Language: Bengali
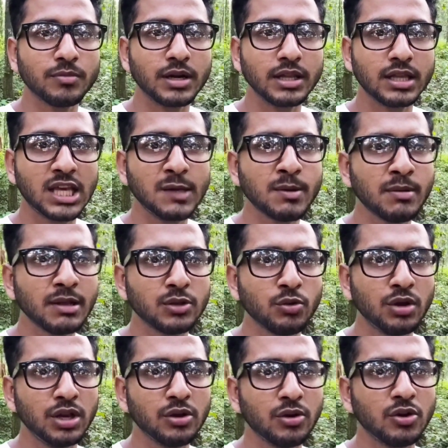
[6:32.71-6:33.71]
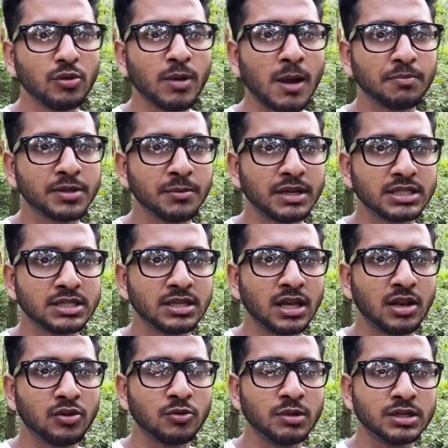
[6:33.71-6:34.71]
মানে কিভাবে তৈরি হলো ভাবতে পারছি
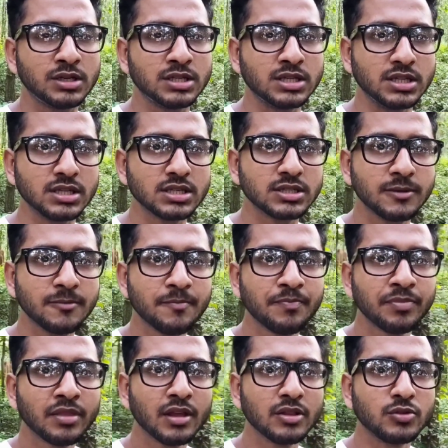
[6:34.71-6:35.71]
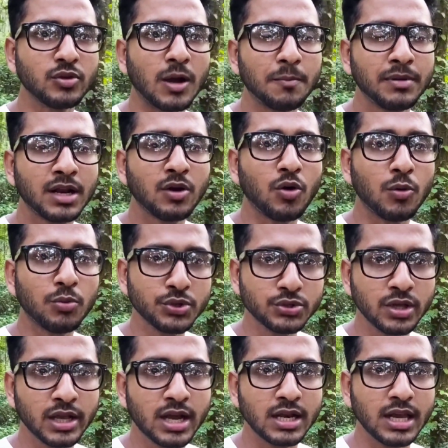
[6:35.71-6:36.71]
না এরকম একটি জিনিস তো আপনারা
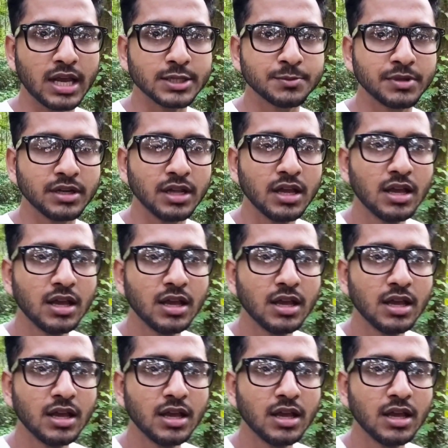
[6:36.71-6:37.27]
অবশ্যই এখানে আসবেন